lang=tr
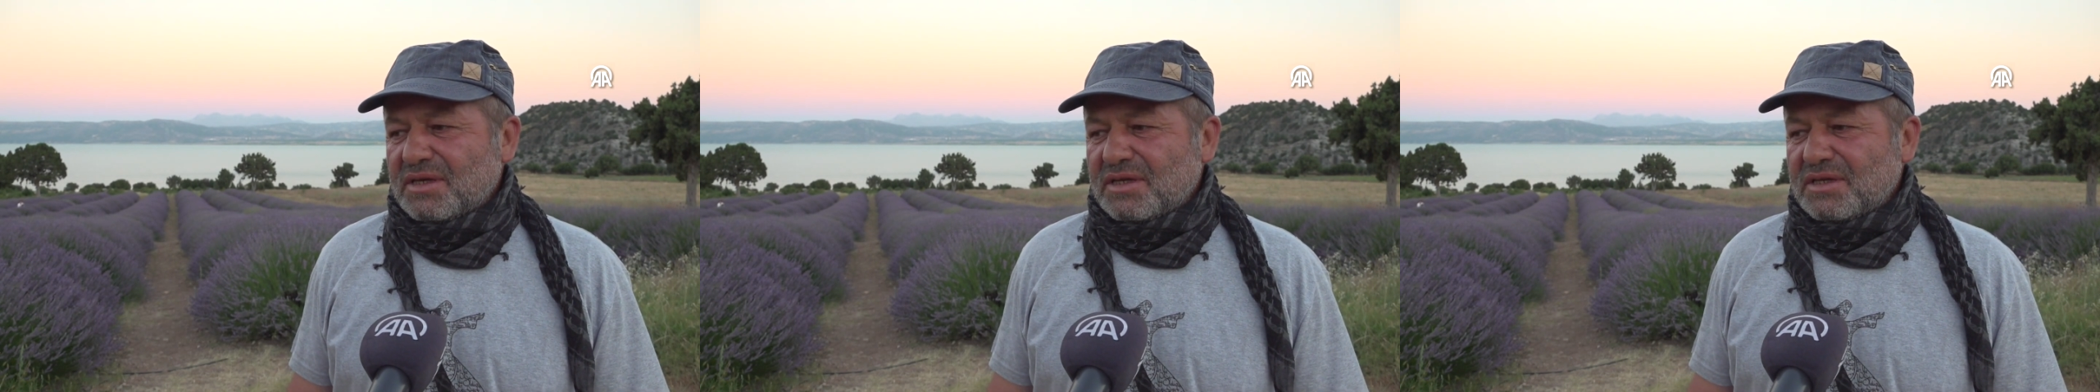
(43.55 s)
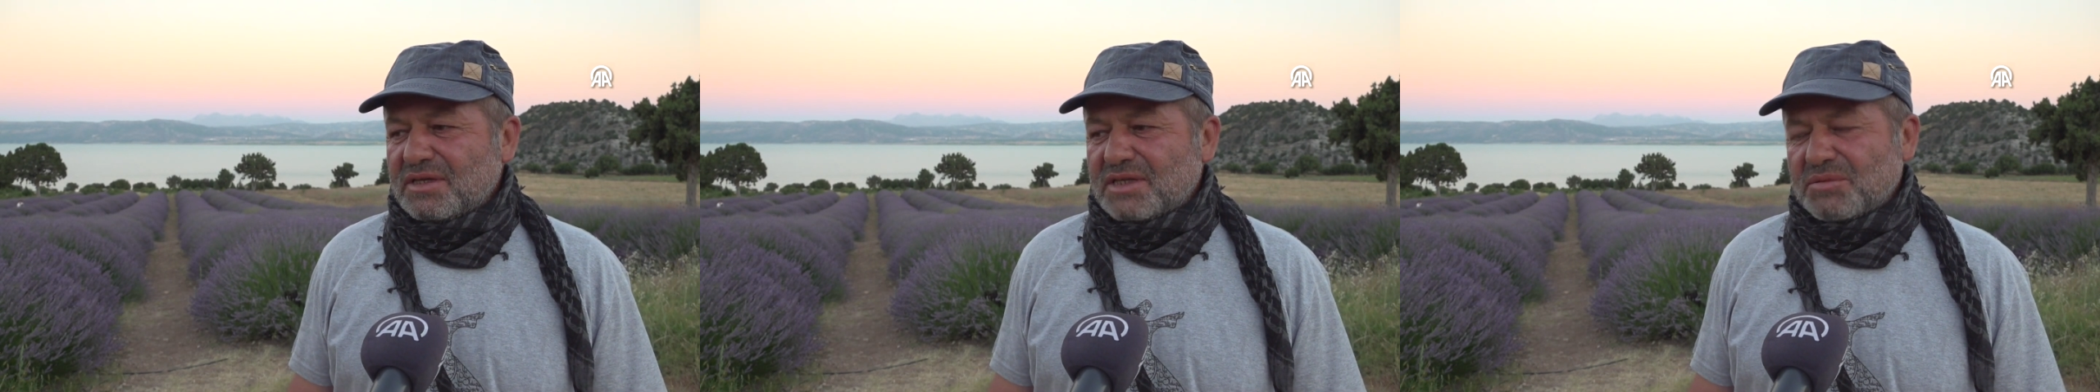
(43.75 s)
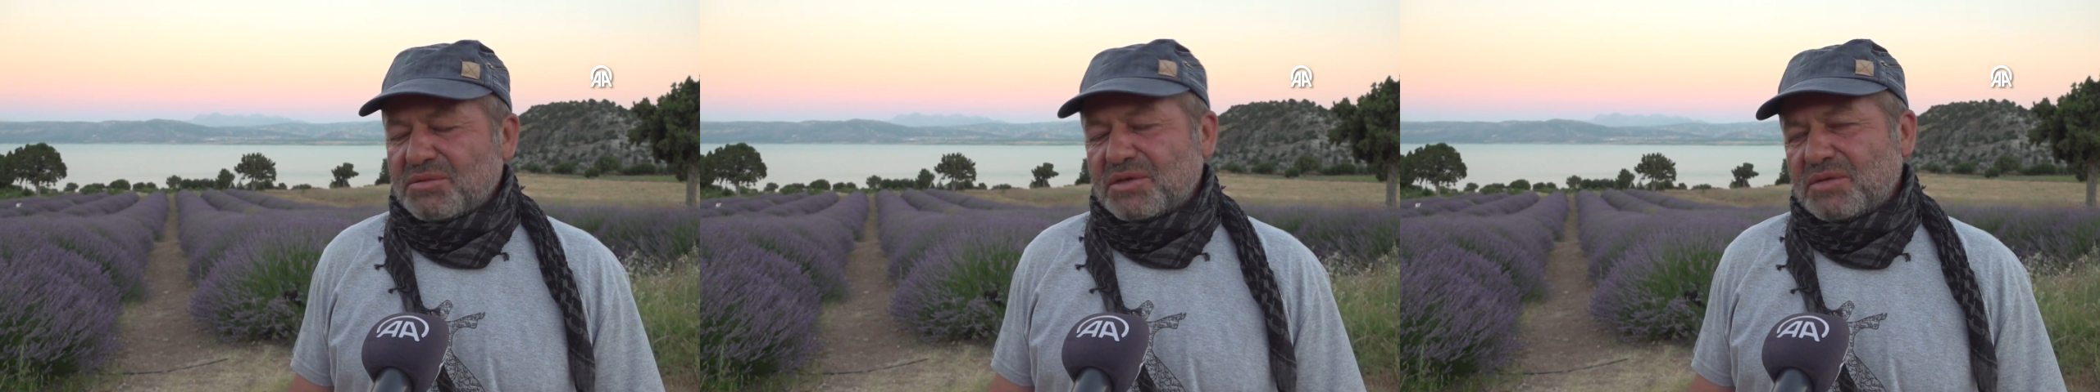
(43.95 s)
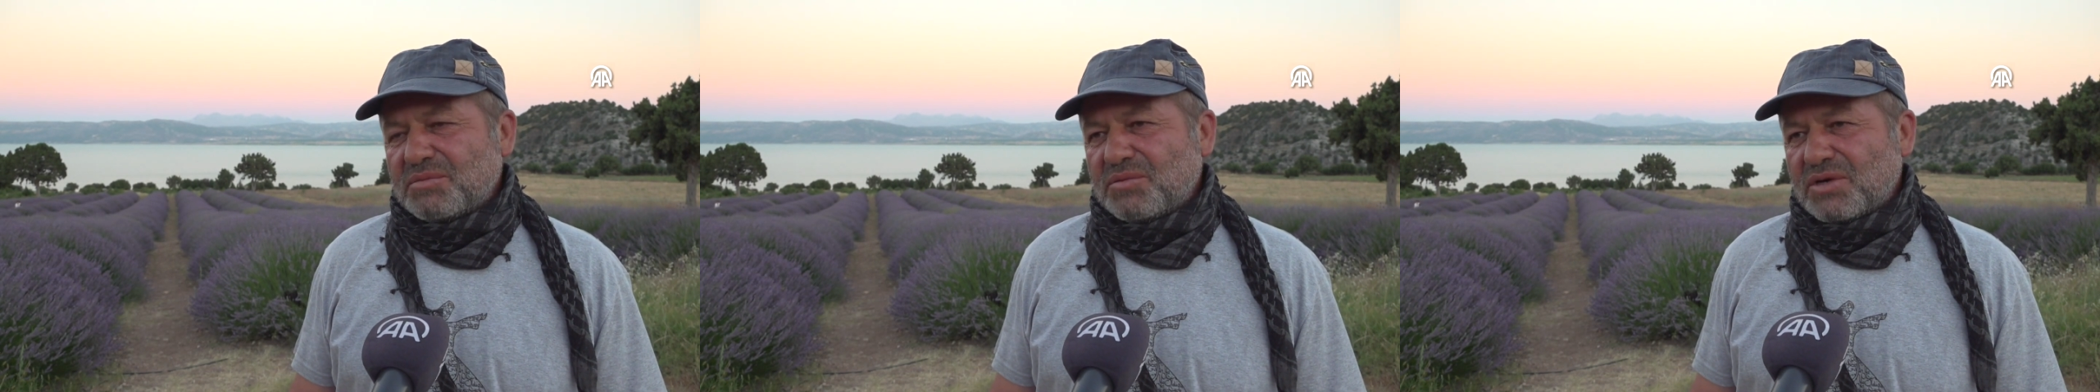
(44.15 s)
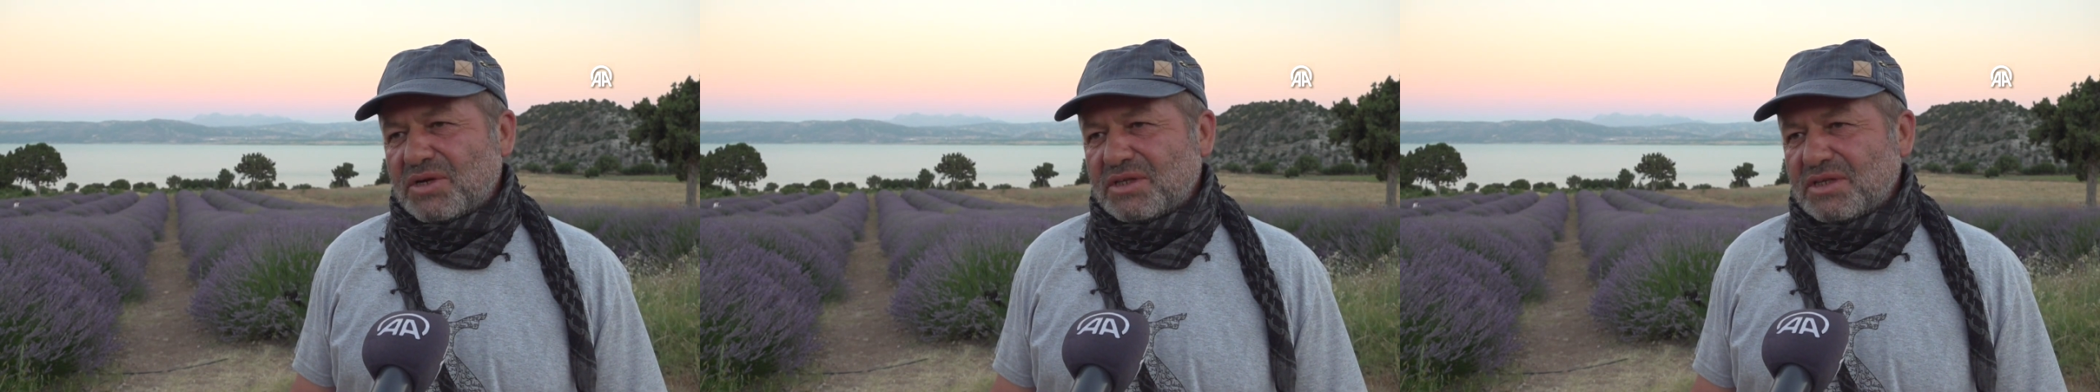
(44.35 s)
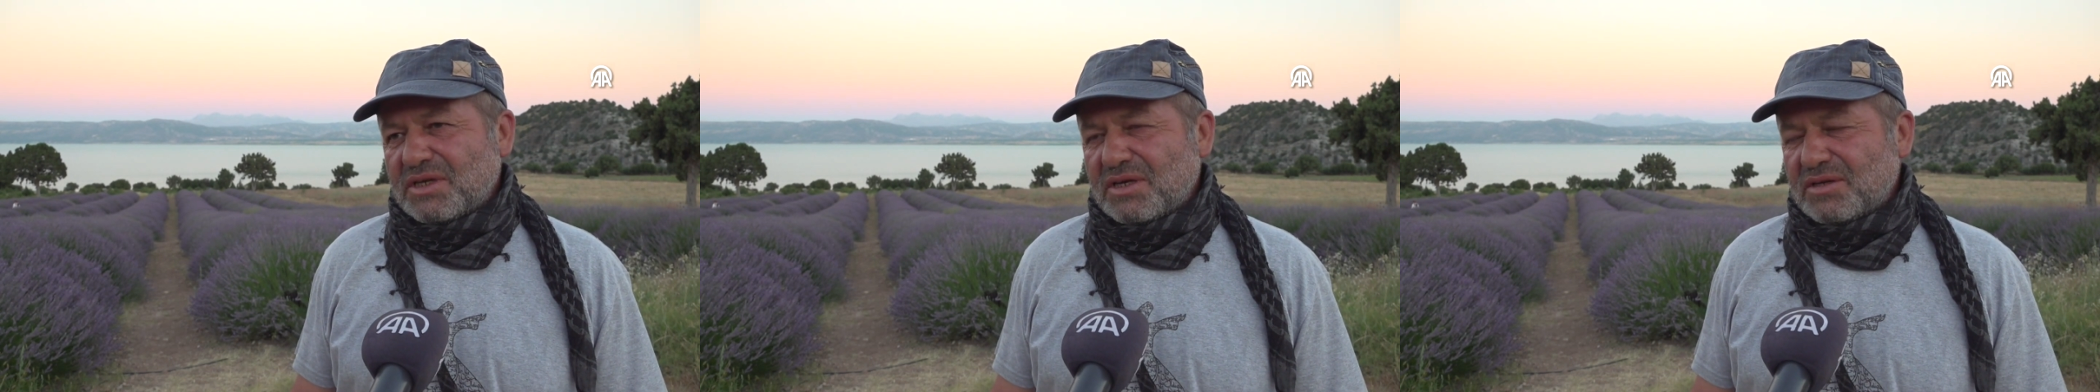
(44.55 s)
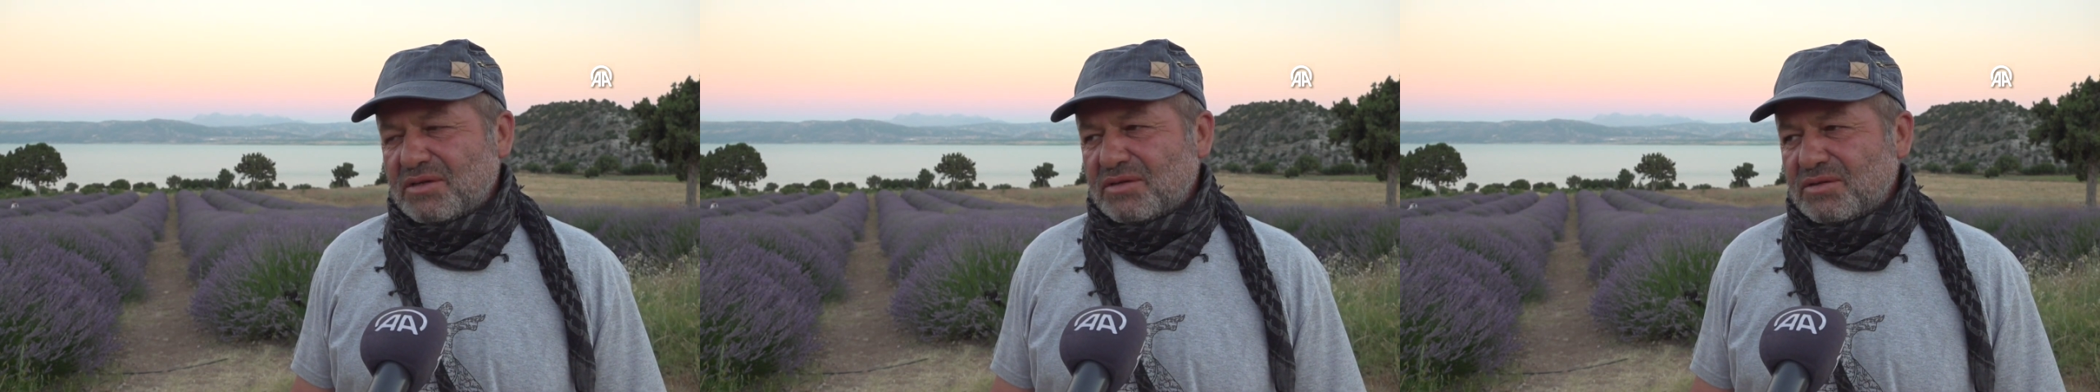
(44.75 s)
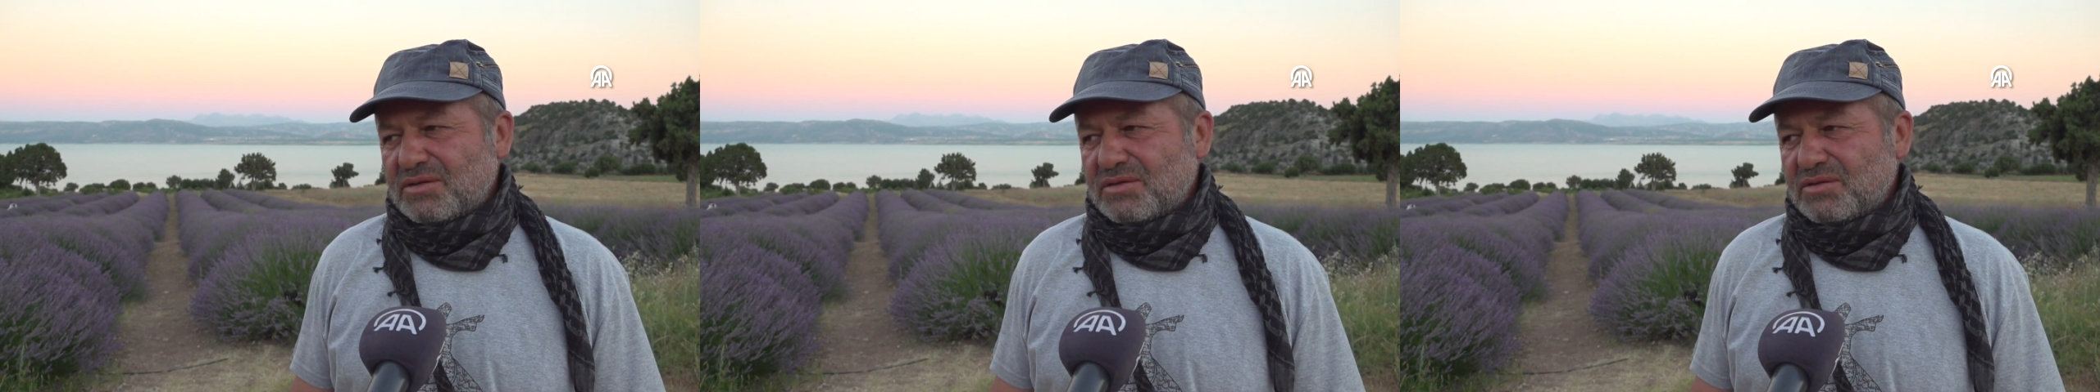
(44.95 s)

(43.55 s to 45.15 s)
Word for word: E, tabii ki bu arada e,